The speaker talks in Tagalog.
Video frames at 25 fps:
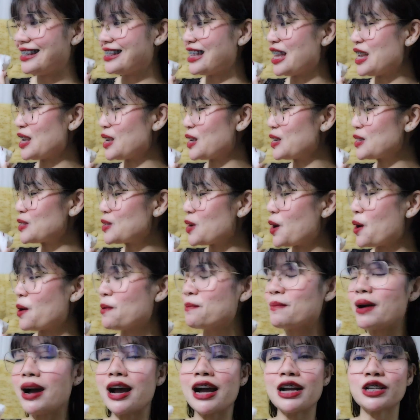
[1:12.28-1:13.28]
Thank you
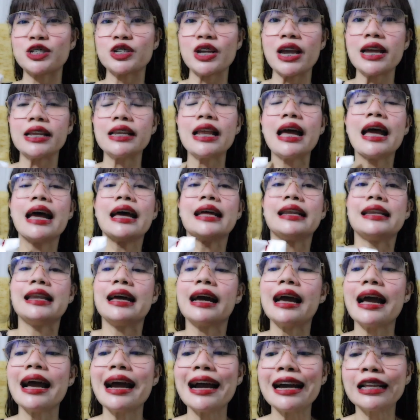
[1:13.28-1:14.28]
so much. And
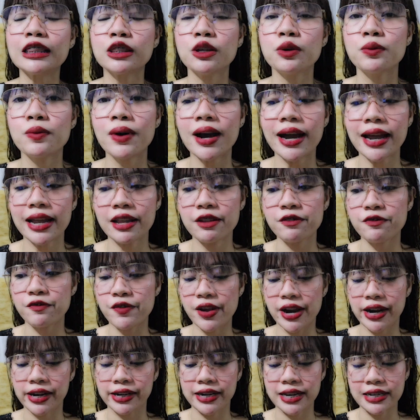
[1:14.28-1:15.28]
nakakatuwa in
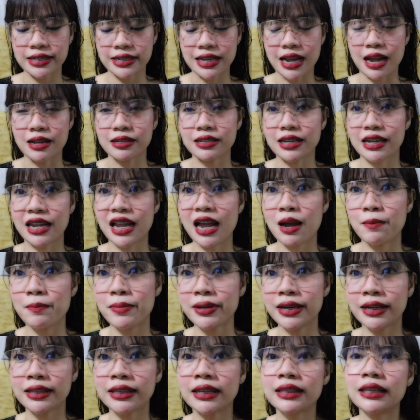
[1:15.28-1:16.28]
fairness ha. Ah. Sige,
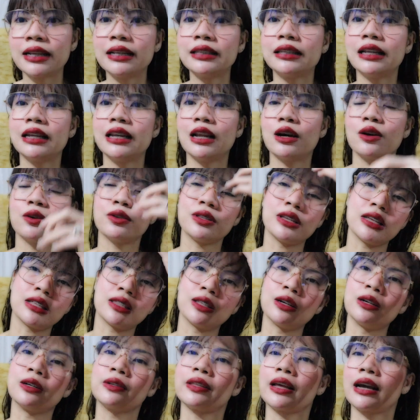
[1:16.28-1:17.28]
habang nagdadaldal ako
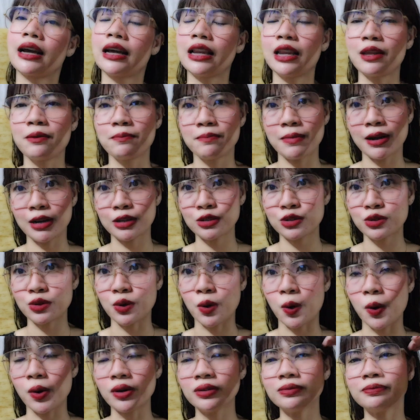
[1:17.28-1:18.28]
dito, teka lang yung bangs
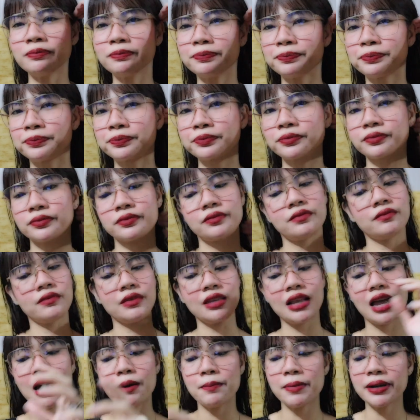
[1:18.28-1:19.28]
ko.
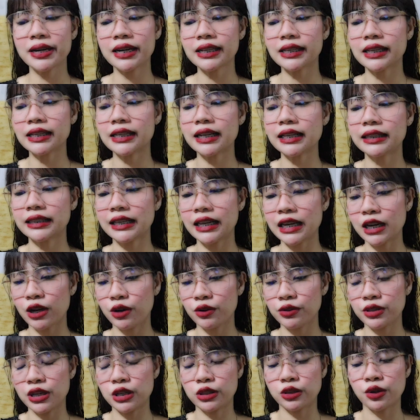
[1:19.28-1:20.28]
Habang nagdadaldal
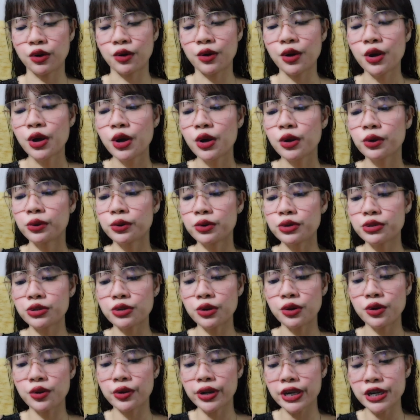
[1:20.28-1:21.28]
ako dito,
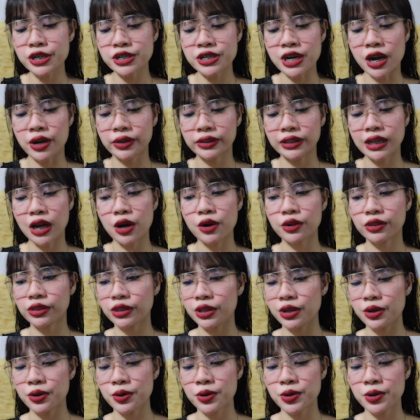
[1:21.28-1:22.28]
gusto kong i-shout out
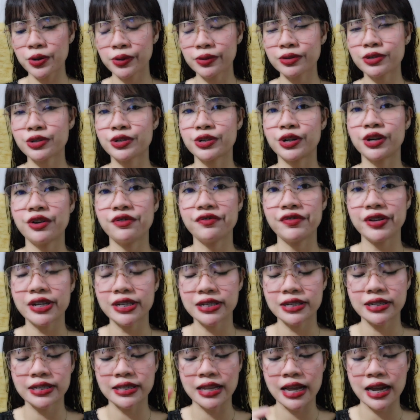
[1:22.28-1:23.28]
yung
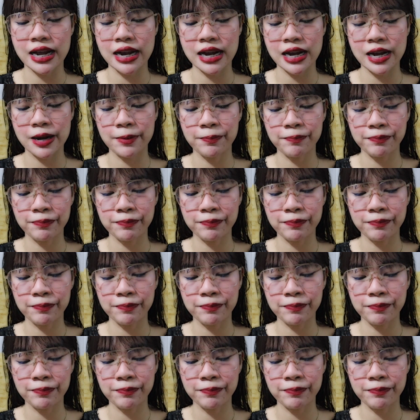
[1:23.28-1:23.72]
service ng